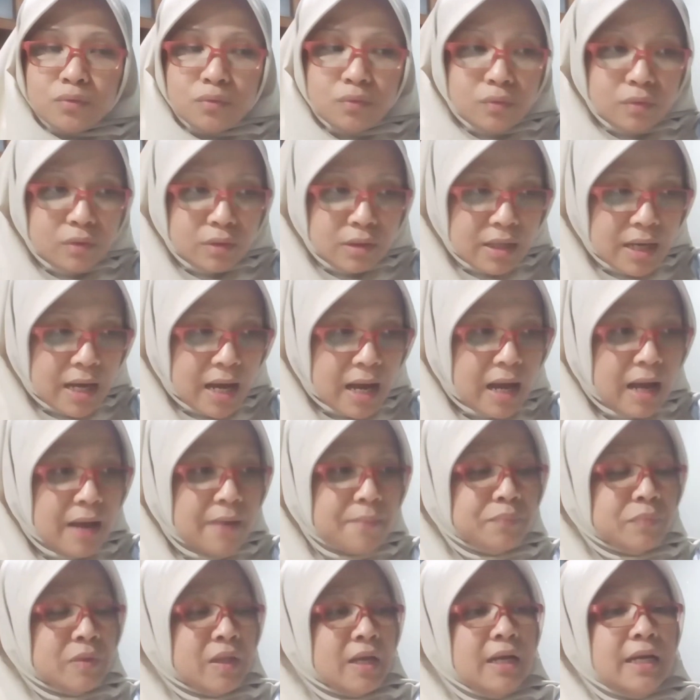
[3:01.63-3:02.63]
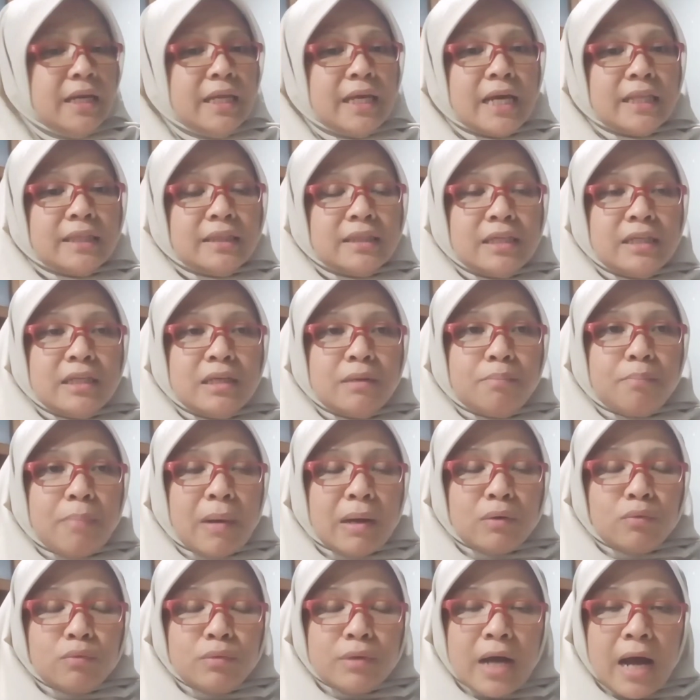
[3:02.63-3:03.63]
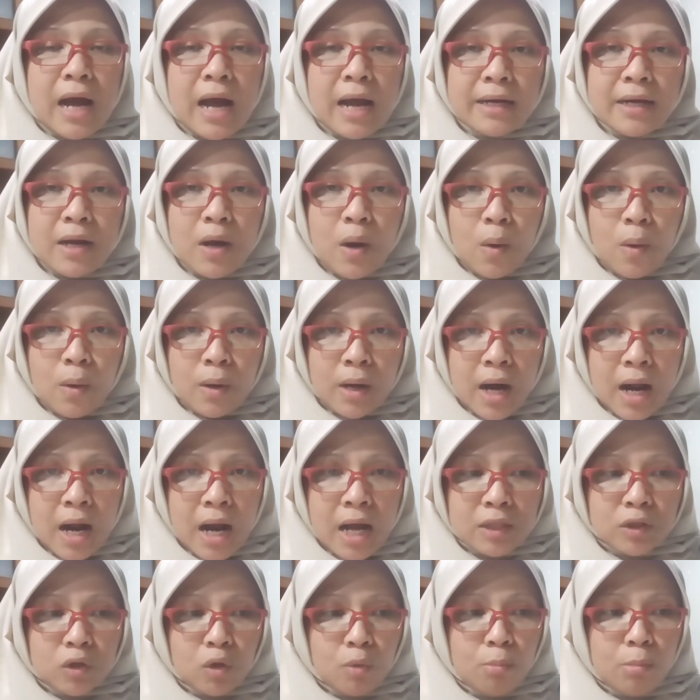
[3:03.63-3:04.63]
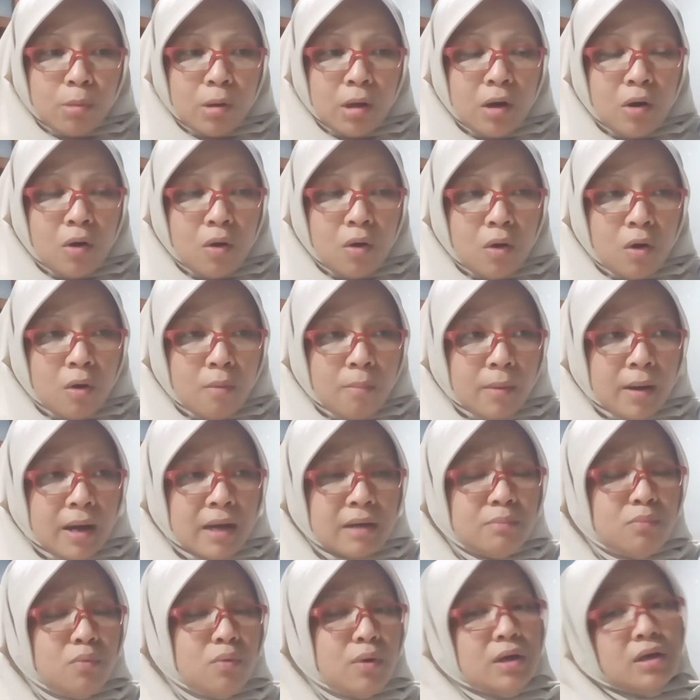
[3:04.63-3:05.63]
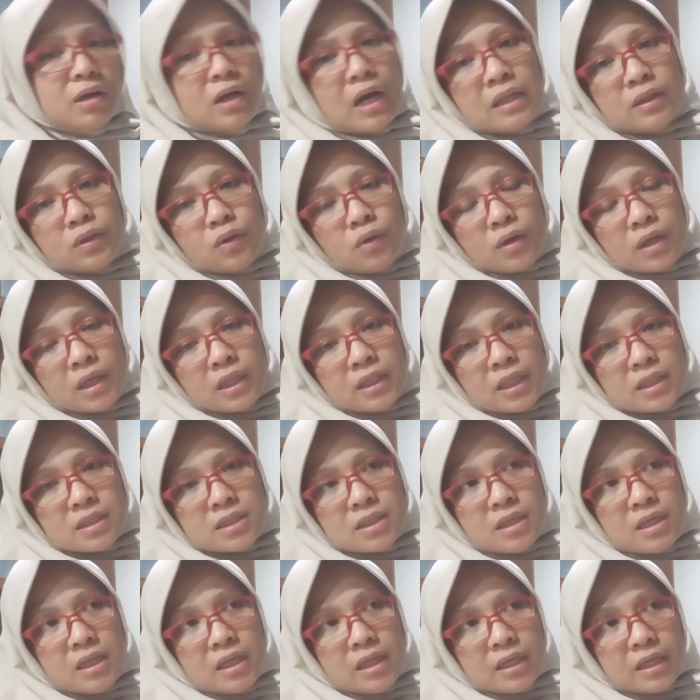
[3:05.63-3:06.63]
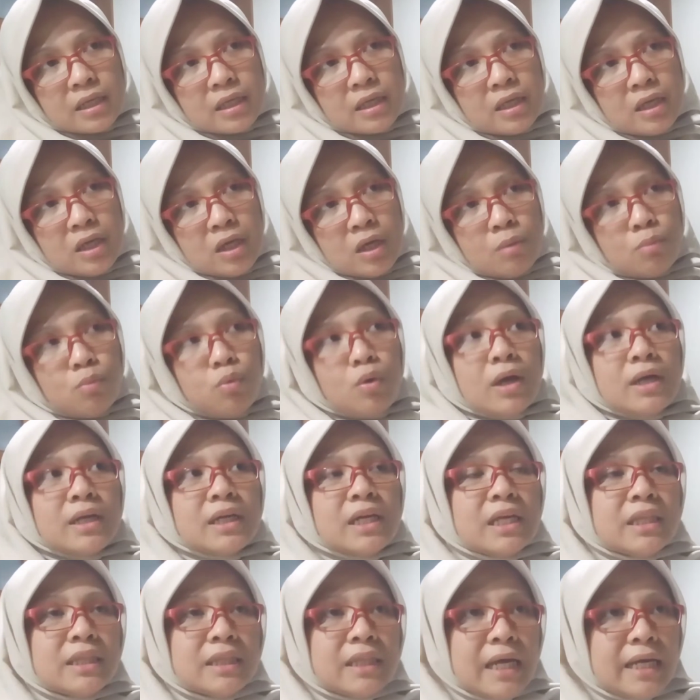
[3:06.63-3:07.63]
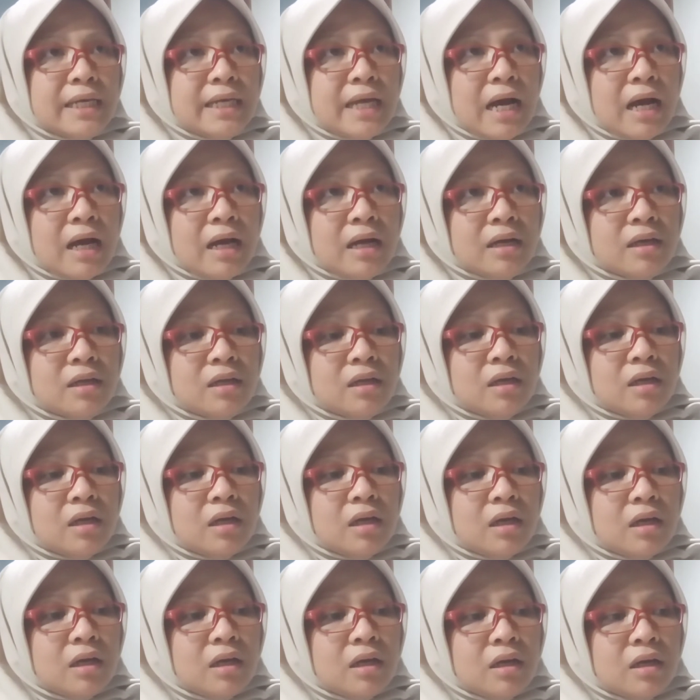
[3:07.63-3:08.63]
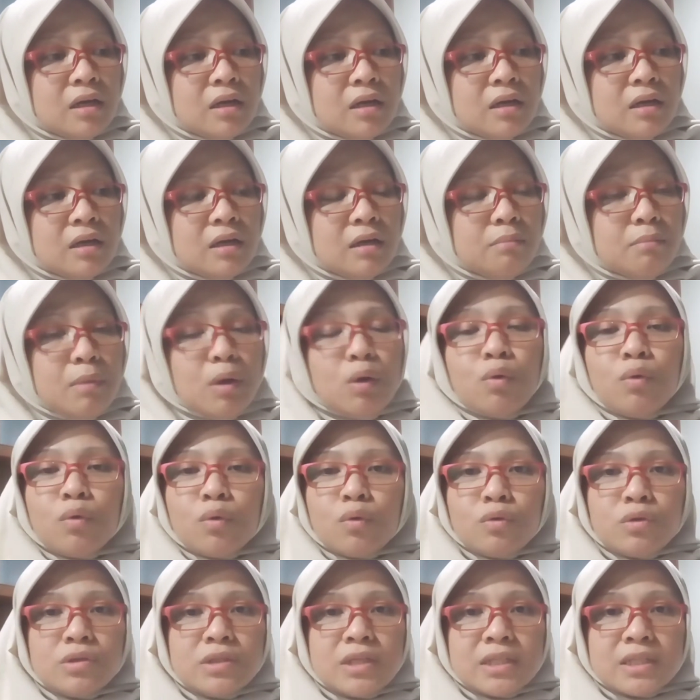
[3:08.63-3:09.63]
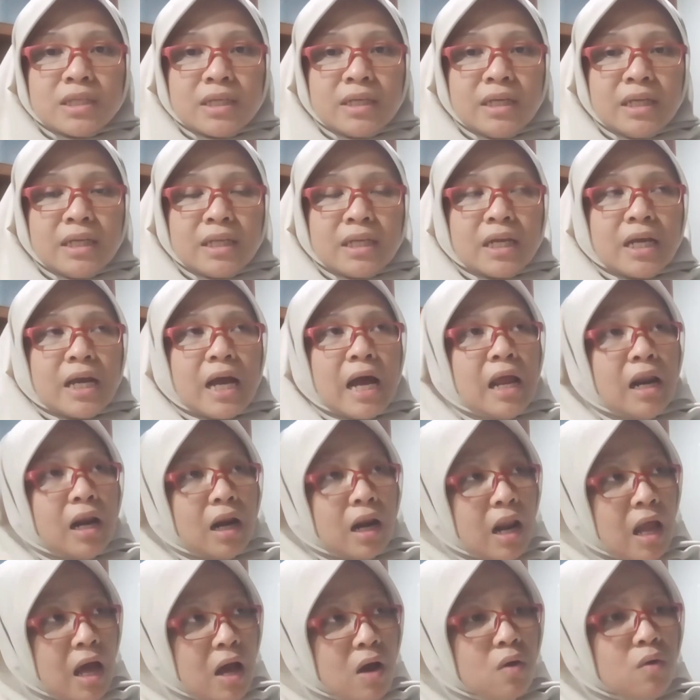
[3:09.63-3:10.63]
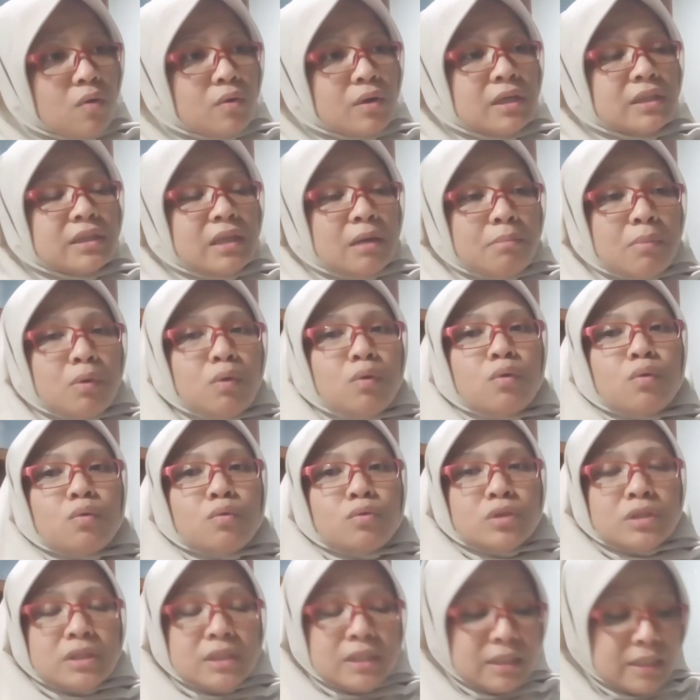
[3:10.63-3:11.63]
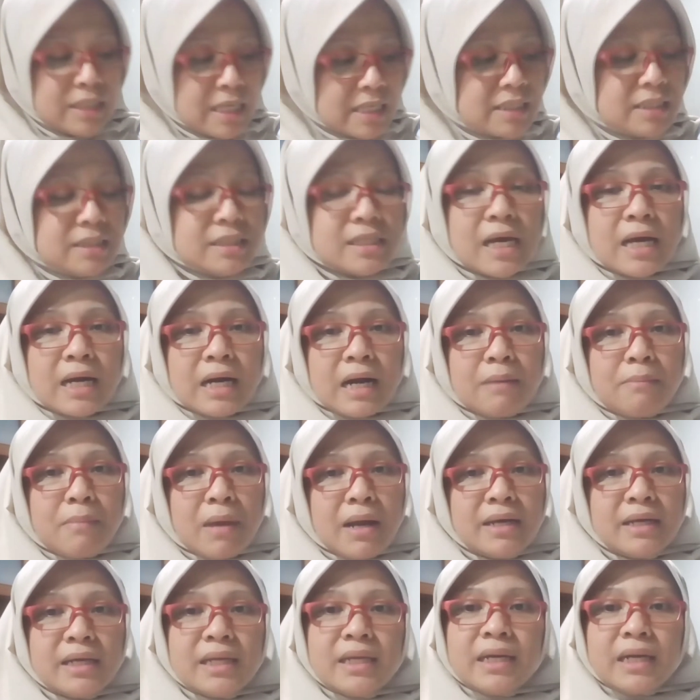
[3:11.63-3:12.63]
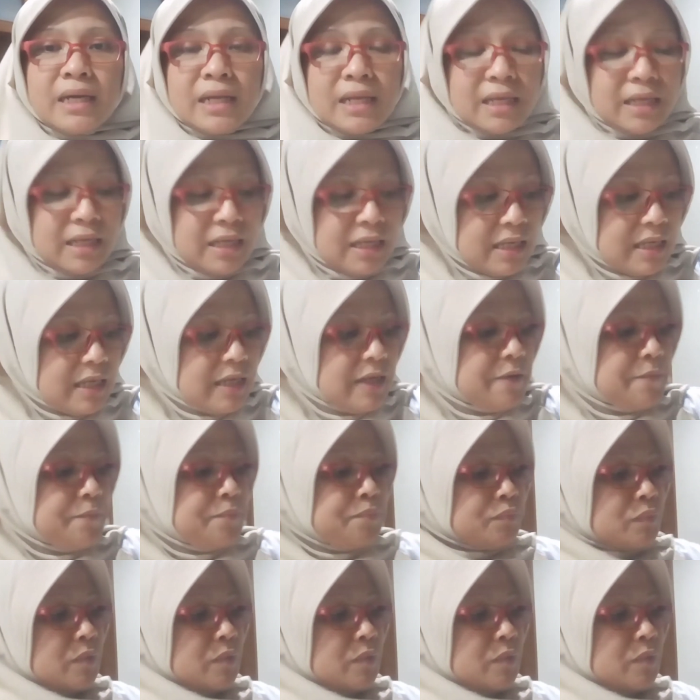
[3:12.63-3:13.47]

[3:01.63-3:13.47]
juga, lihat di depan udah ada orang atau belum. Kan bukan kantor kita sendiri, bukan kita yang uh, mengurusi sendiri. Kalau kita mengurusinya secara mandiri,